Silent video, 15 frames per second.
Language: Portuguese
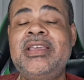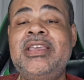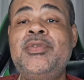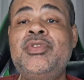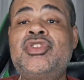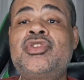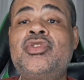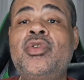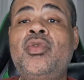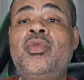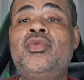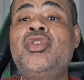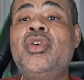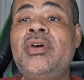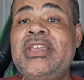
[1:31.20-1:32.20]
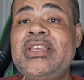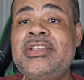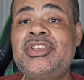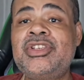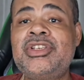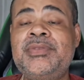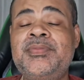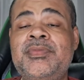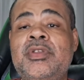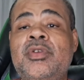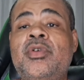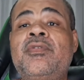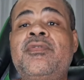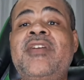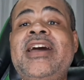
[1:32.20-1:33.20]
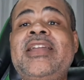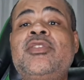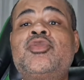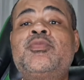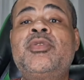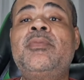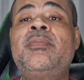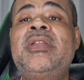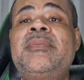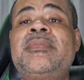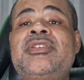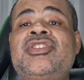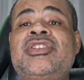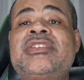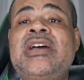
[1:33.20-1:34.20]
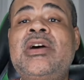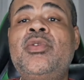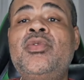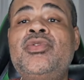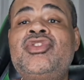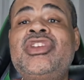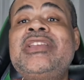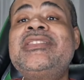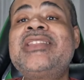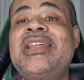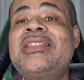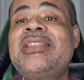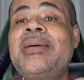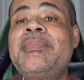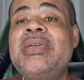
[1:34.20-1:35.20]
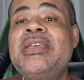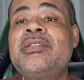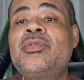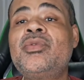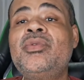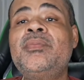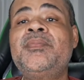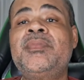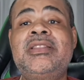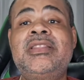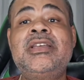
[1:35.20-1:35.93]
Eu estou doente, com vários problemas de saúde em tratamento.